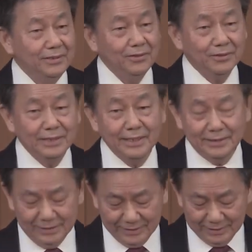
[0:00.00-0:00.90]
我在
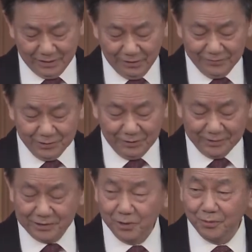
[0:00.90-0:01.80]
coffee shop
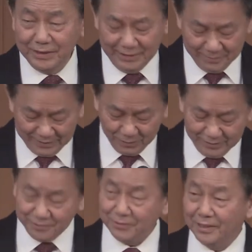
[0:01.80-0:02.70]
的时候问一个美国
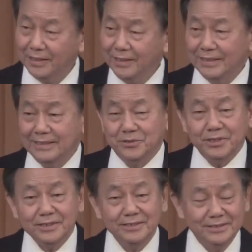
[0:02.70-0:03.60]
人说：“你
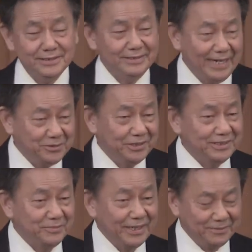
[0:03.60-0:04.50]
觉得这次大选
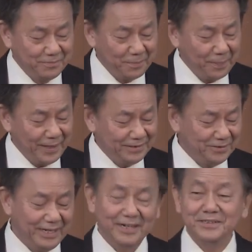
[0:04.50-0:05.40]
怎么样？”他
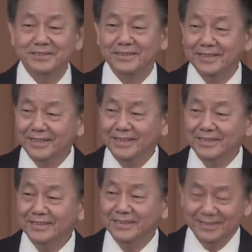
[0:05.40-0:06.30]
就两个
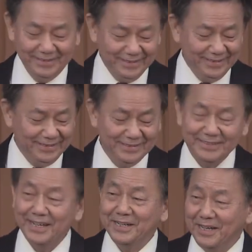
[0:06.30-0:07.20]

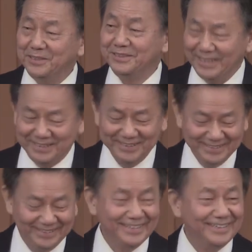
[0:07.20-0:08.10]
字：“sad and sick”，
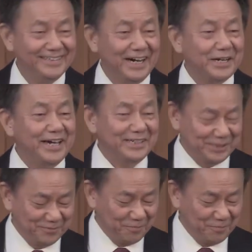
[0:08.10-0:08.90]
两个 s。